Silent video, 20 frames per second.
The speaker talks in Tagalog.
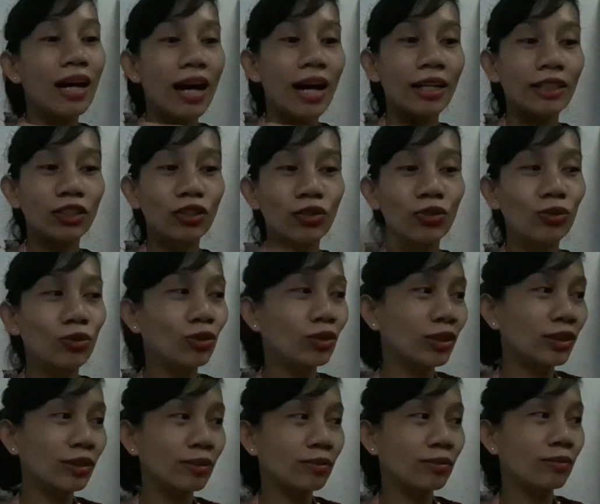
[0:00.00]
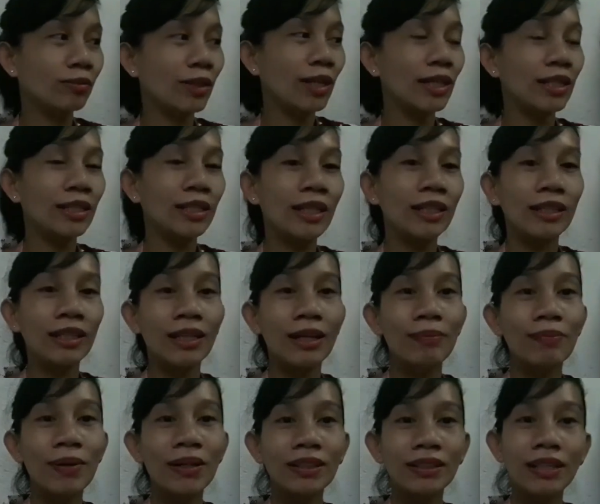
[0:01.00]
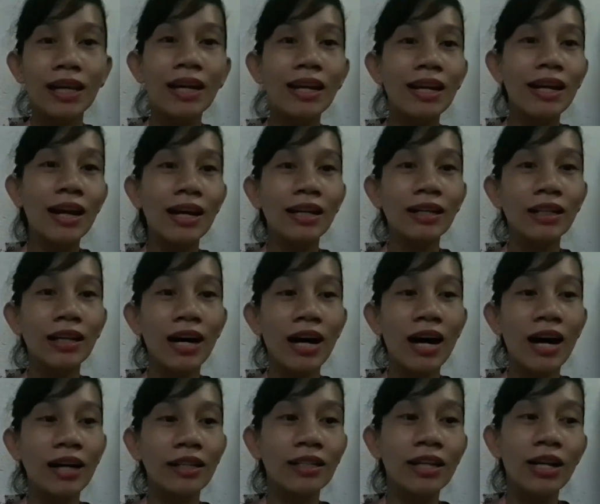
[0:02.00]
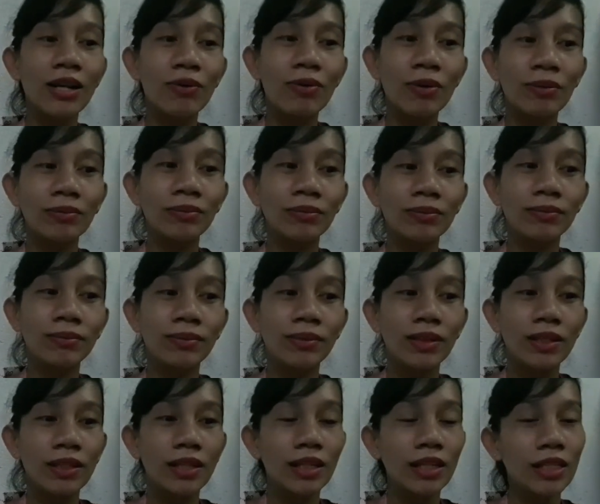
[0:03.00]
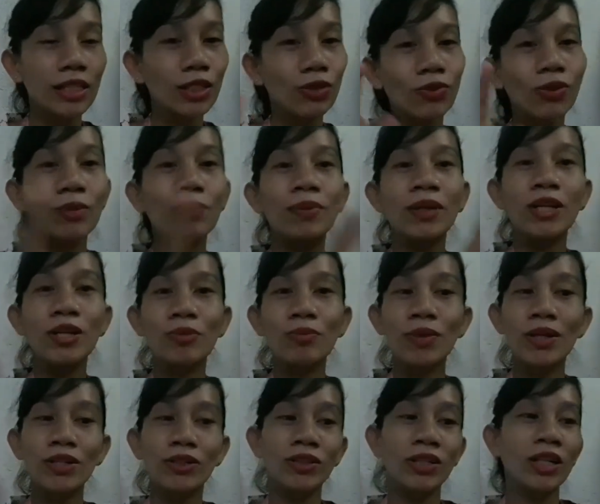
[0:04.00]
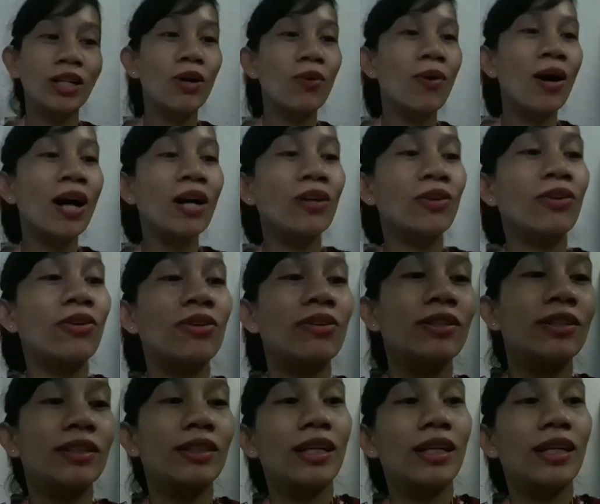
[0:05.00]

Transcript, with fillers: At yung may natira pang tela, uh, dalawang square pilo pa yung nagawa ko.